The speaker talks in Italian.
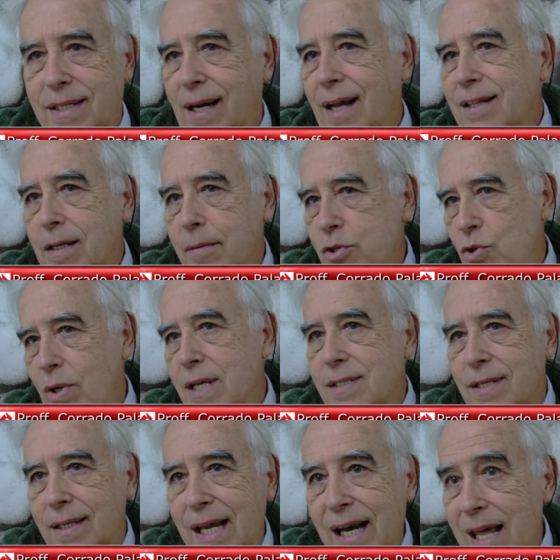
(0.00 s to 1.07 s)
stragrande
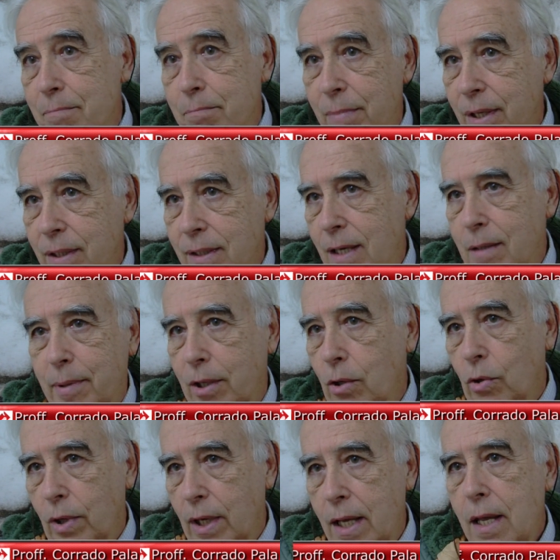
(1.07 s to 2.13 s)
maggioranza dei lemmi, delle
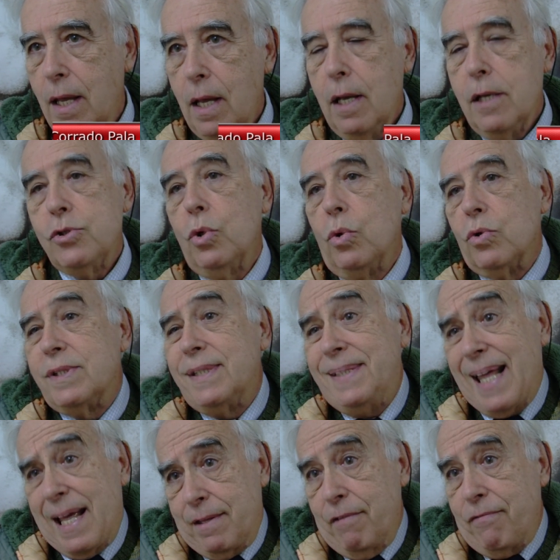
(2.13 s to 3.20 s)
parole, sono
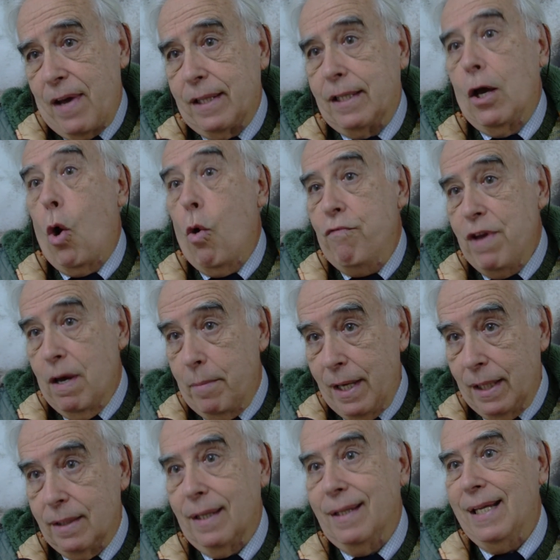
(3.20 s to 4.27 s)
state fatte
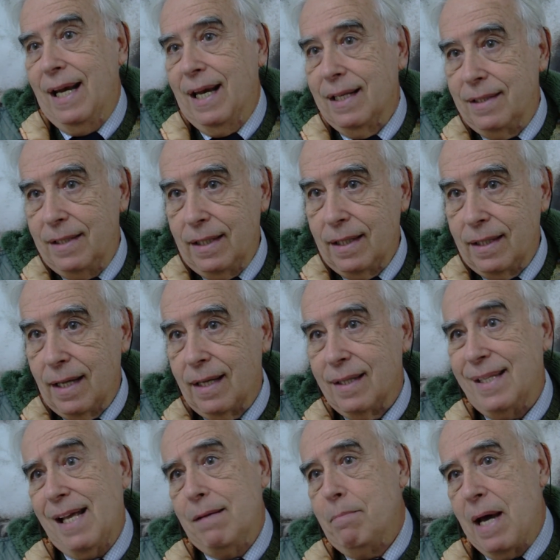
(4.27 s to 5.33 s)
ovviamente nell'antichità
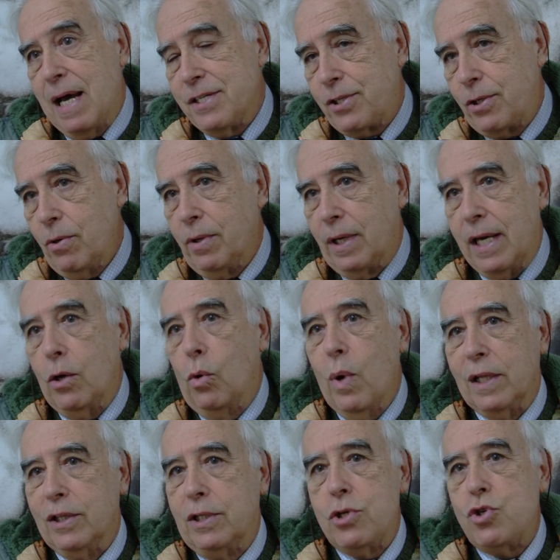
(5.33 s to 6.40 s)
dal maschio che in
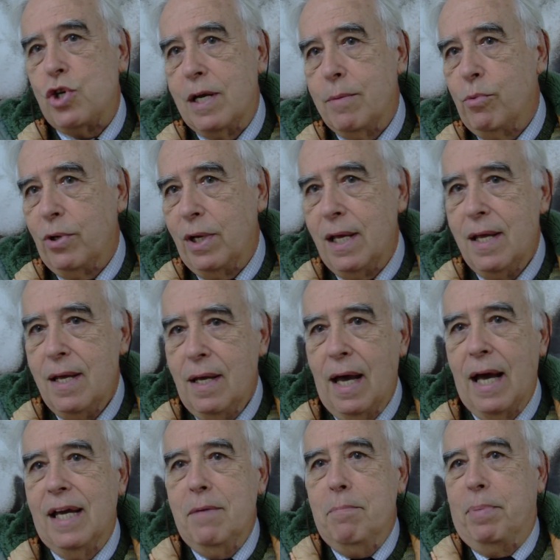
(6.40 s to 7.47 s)
quanto egemone
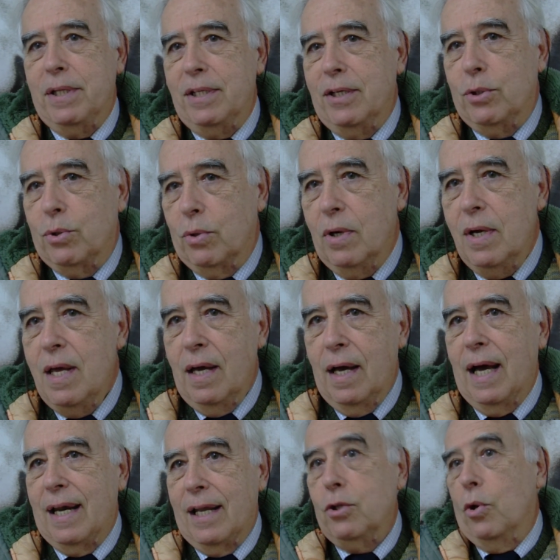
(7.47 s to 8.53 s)
ha impedito
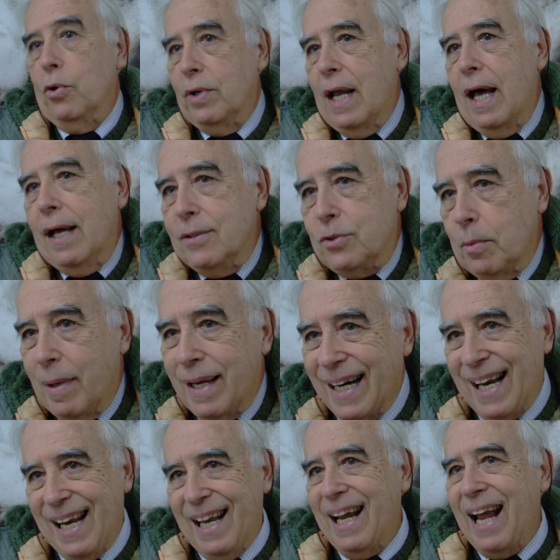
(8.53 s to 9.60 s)
alla donna, insomma
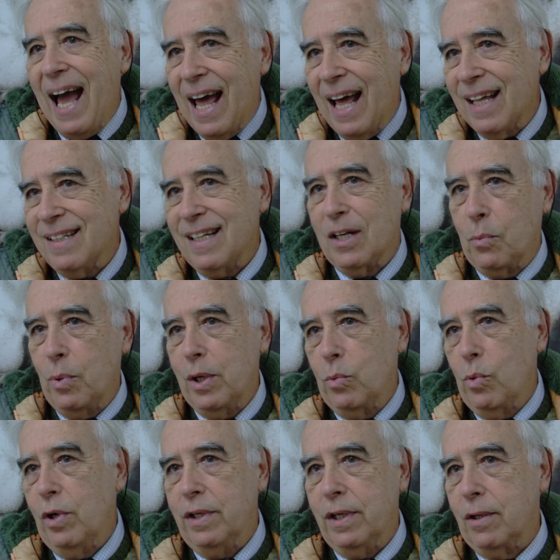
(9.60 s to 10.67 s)
relegata a quei
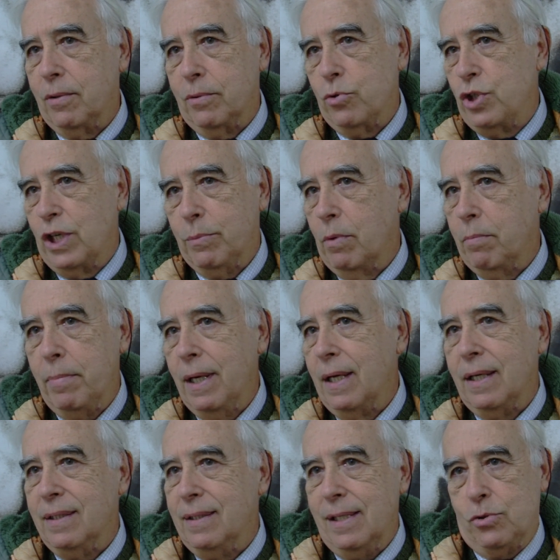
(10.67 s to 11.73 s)
ruoli che conosciamo
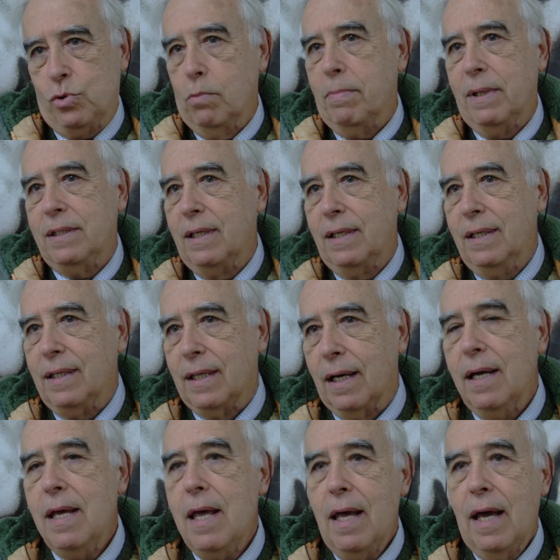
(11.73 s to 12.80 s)
bene di
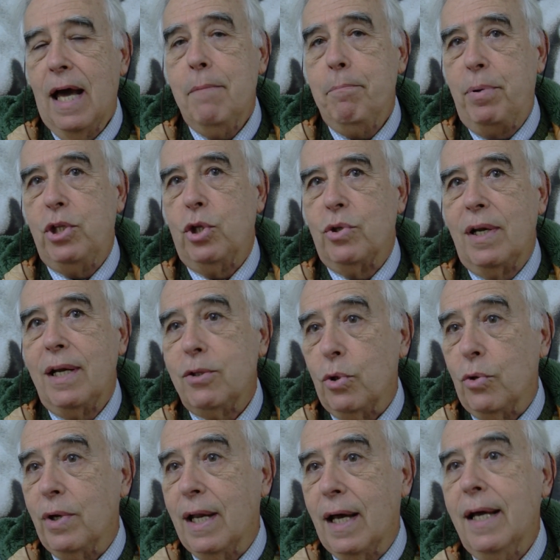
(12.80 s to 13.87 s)
subalternità, ha impedito alla
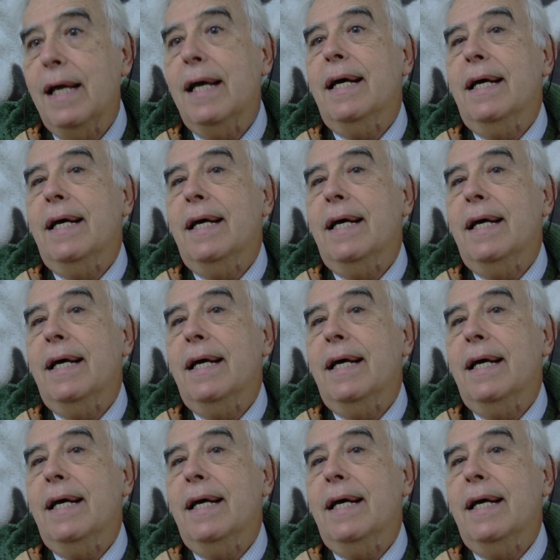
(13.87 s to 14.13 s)
donna